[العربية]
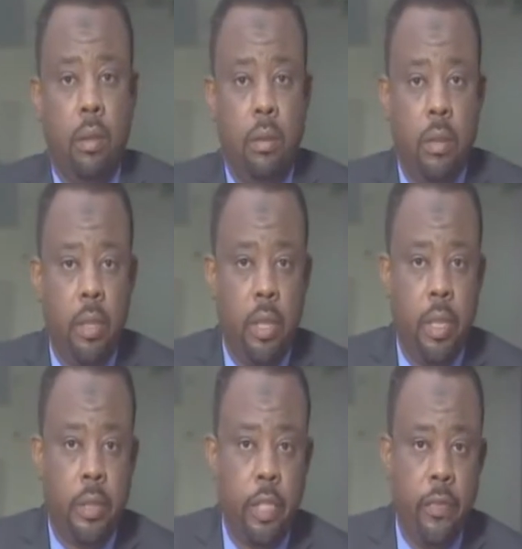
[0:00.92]
دينيا
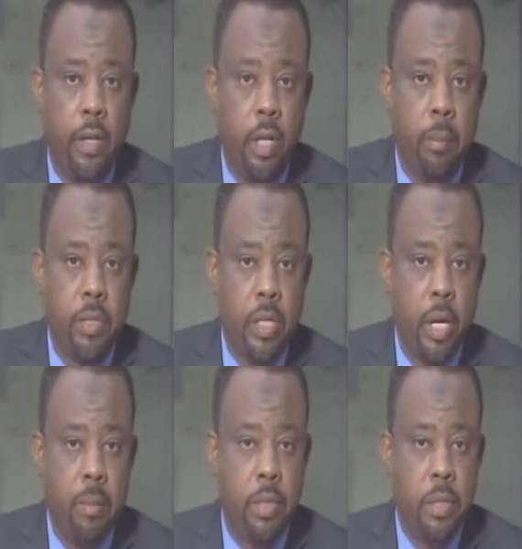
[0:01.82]
احتفل
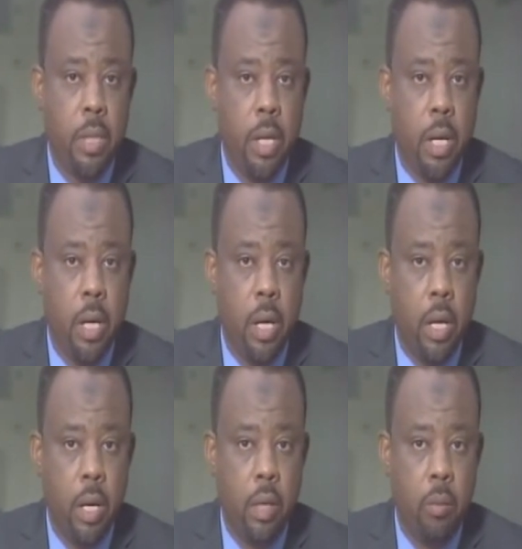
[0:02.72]
مساء أمس
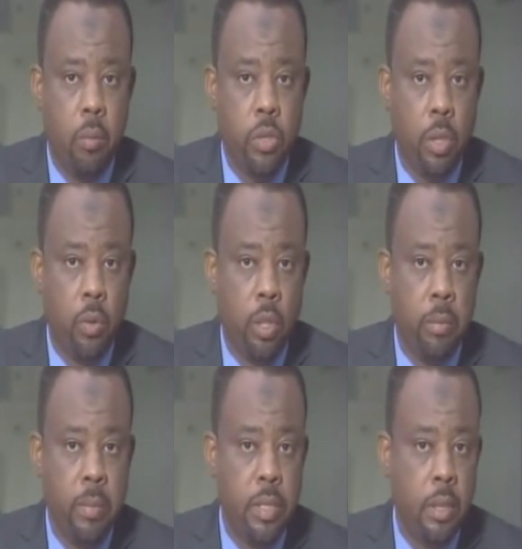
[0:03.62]
المصلون
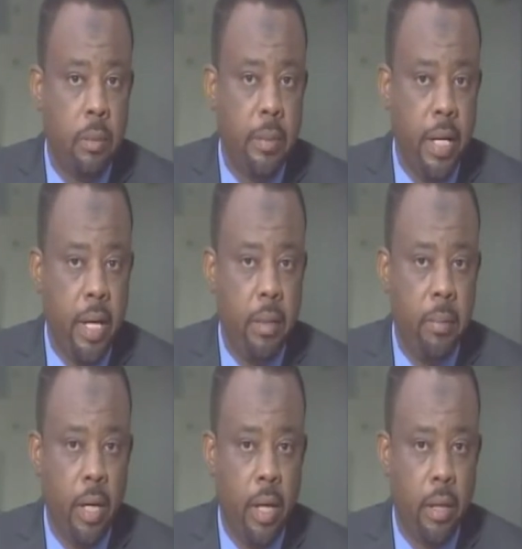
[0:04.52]
بمسجد بلال
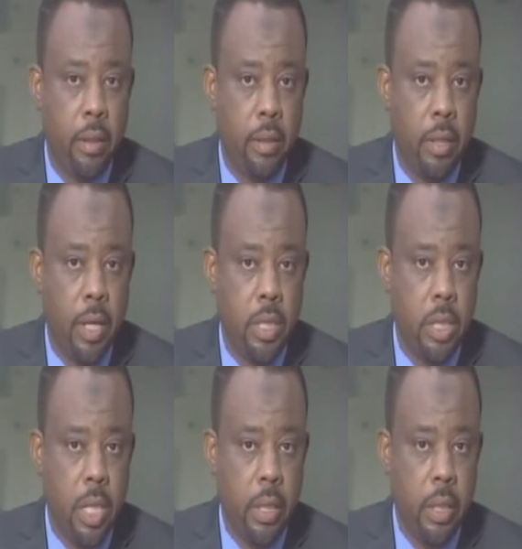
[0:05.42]
بحارة
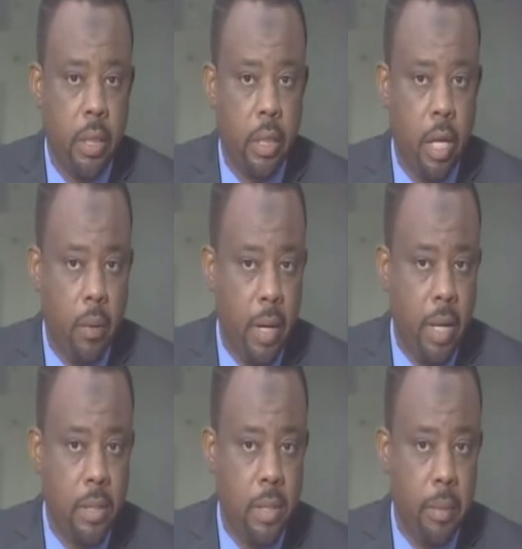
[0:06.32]
أنجاري
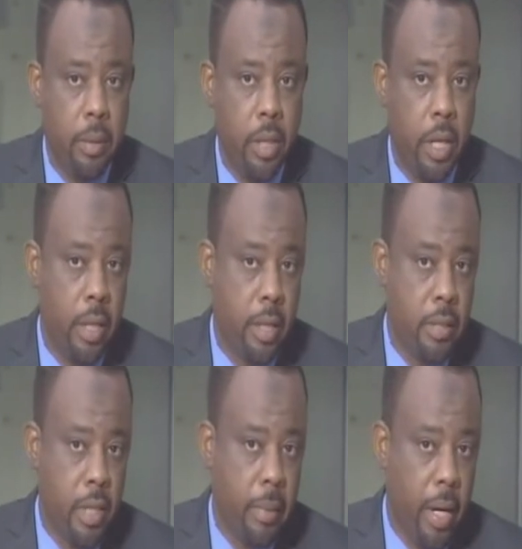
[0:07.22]
كواس بالدائرة
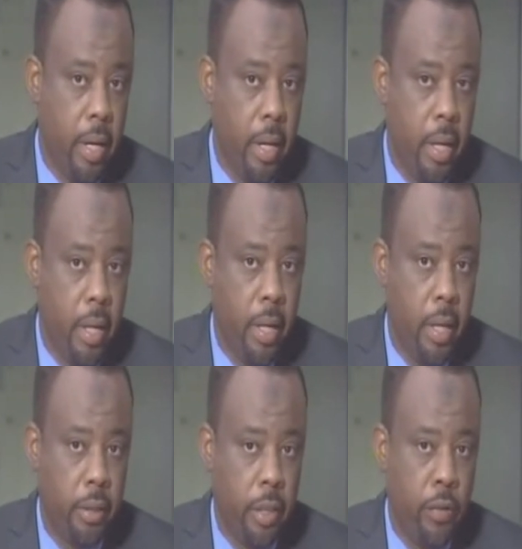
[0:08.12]
السابعة
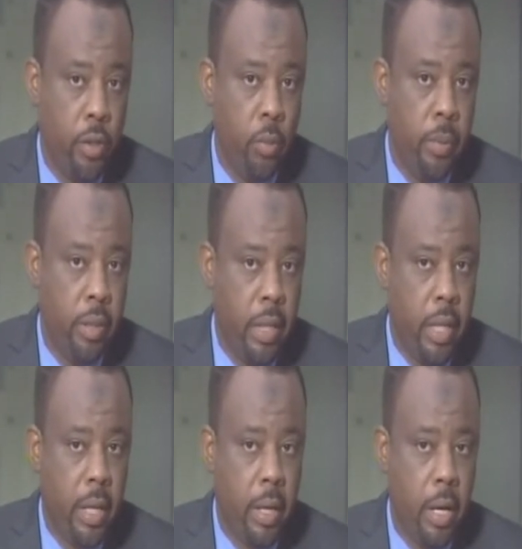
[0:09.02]
احتفلوا
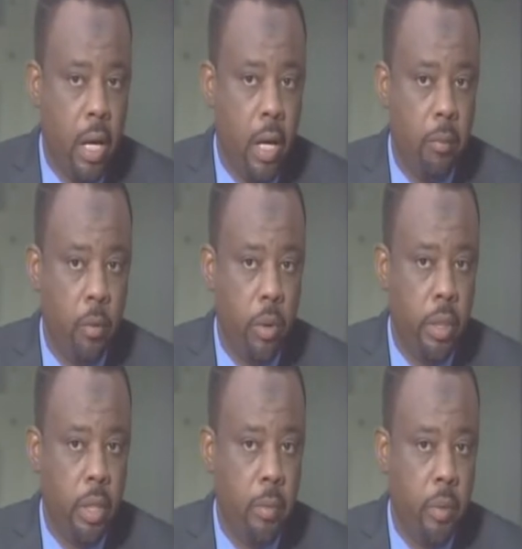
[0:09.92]
بذكرى المولد
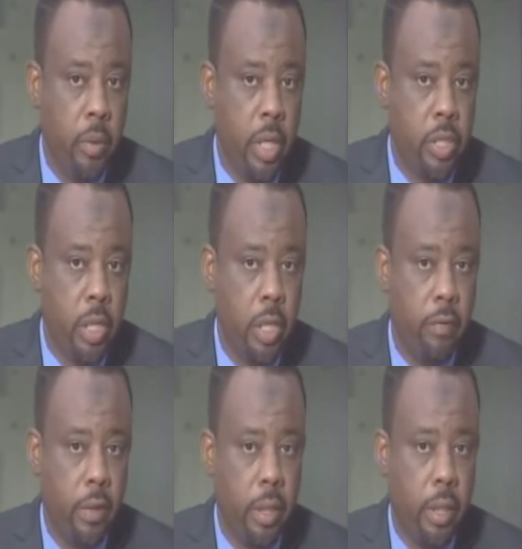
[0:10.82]
النبوي
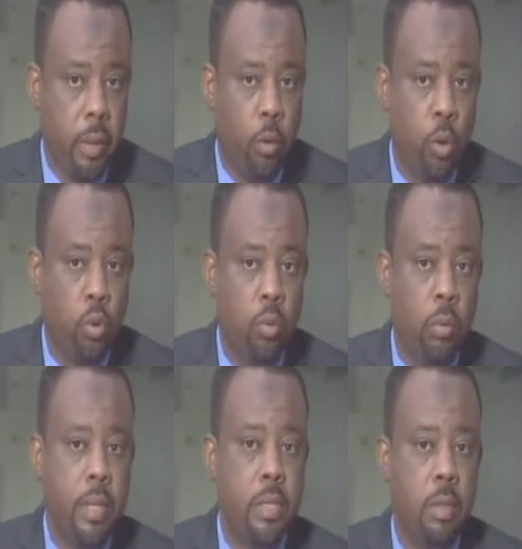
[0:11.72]
الشريف وذلك بحضور
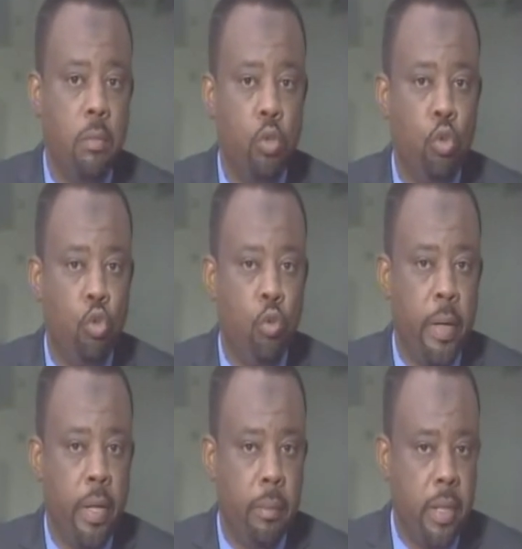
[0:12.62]
ممثل مندوب
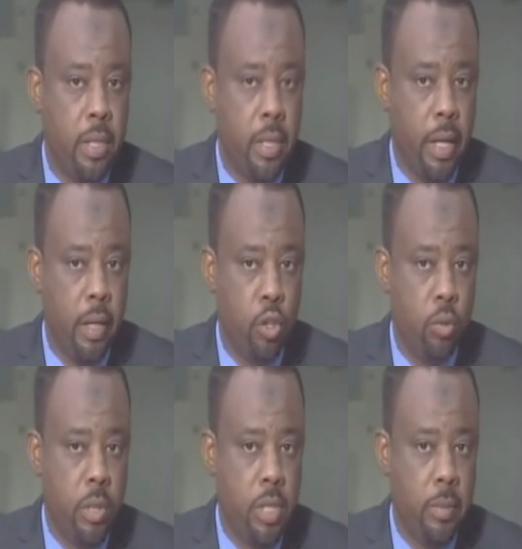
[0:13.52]
المجلس العالي
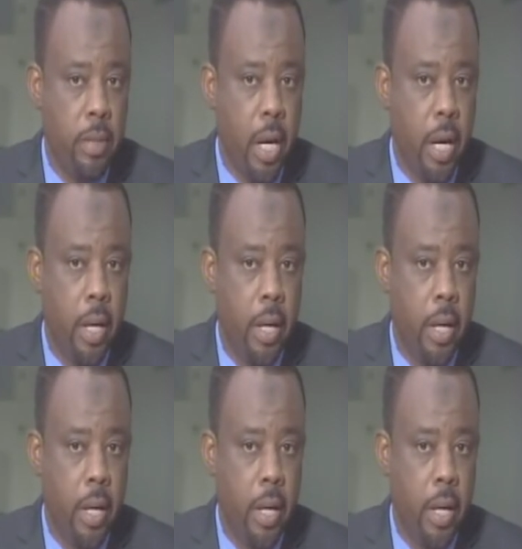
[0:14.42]
للشؤون الإسلامية